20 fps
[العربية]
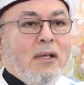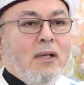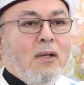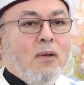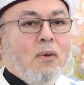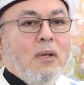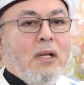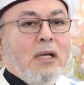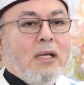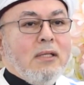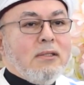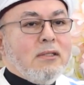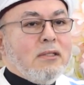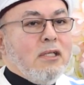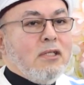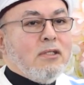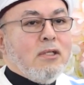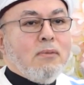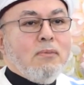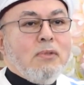يقول لك
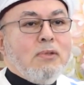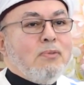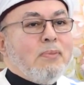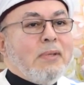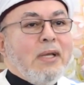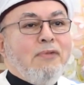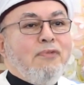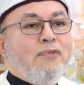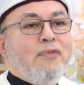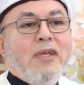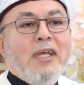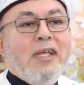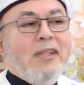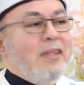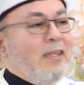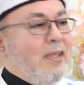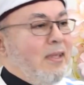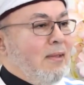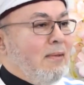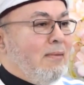16 مش
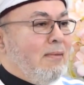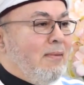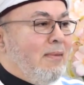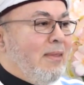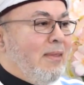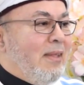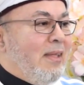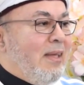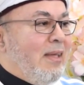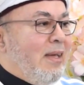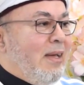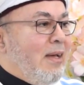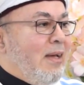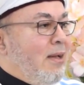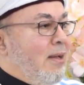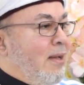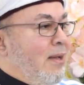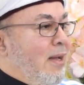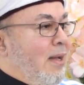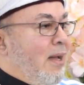مكفيني
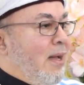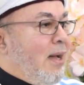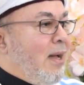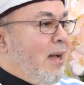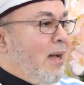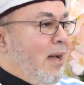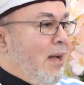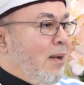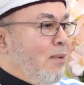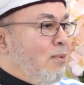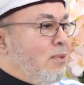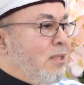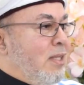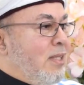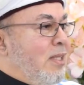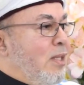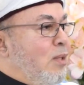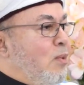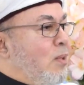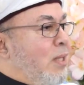عاوز
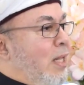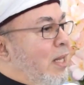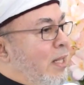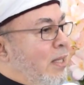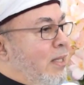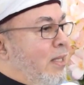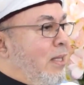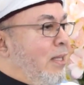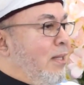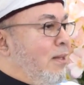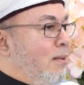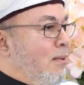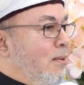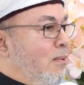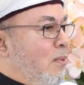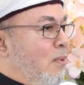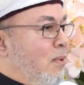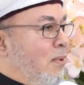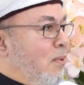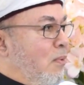32
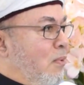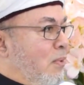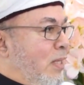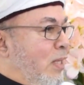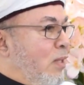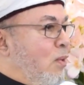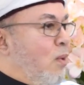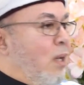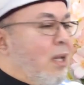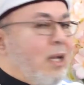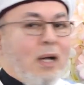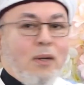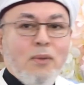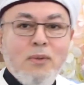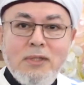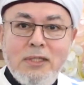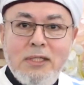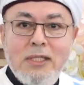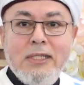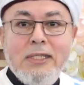والتاني يقول لك
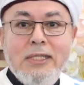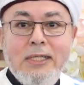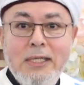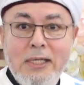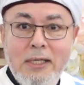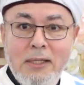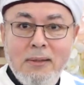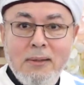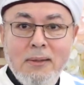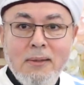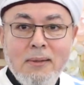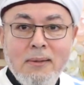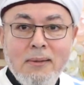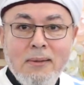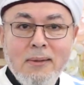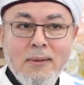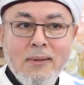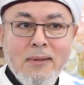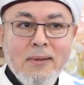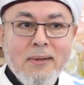عاوز 60
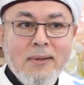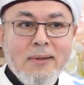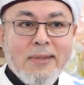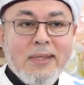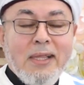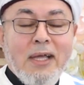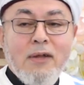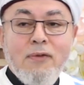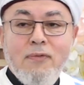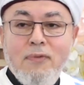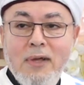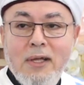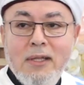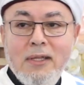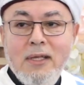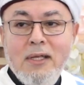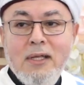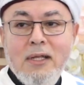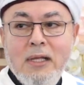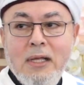انت عارف
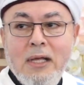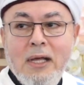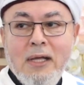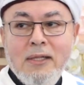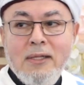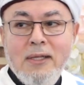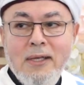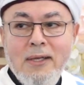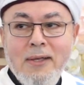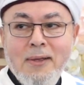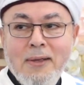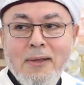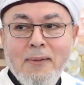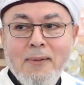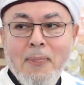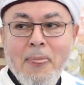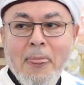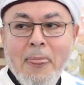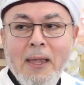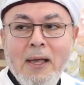يعني ايه يعني ايه
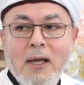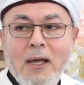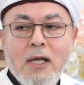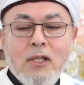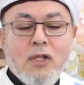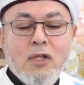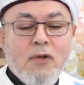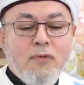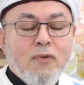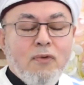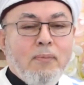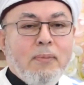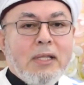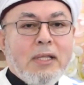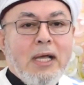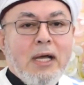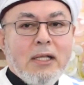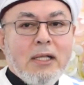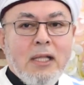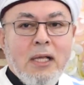التليفون
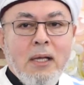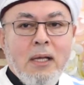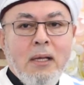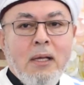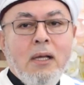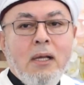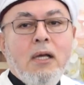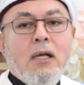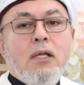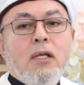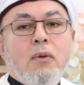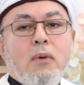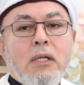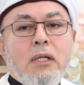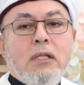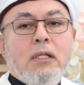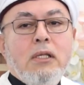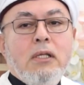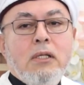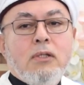بتاعك ده
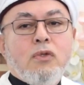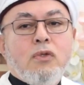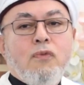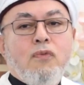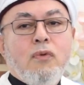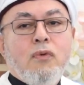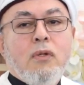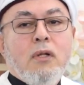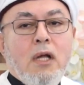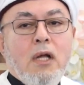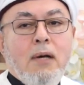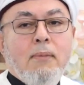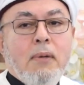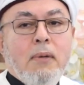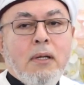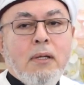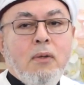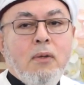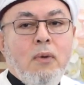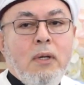يودي سفن
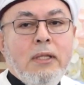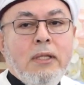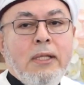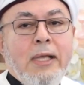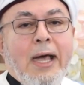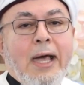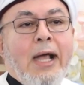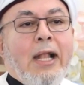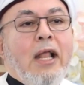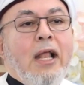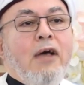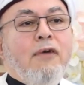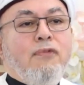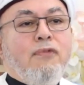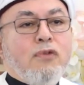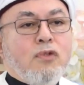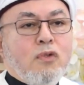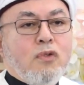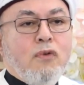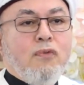القمر يودي
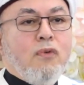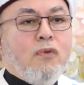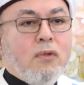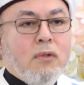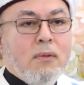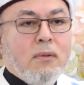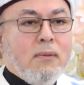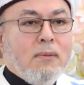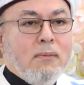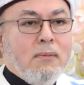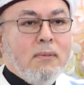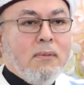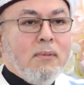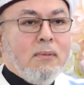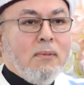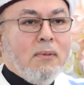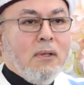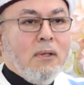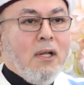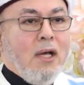الاف السفن
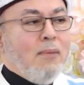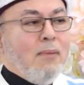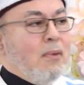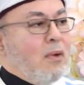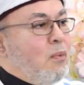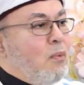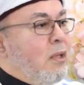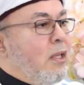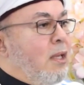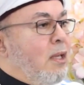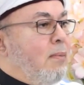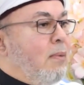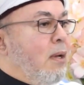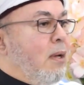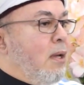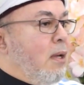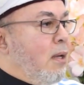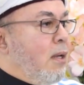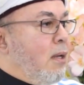القمر ويجيبها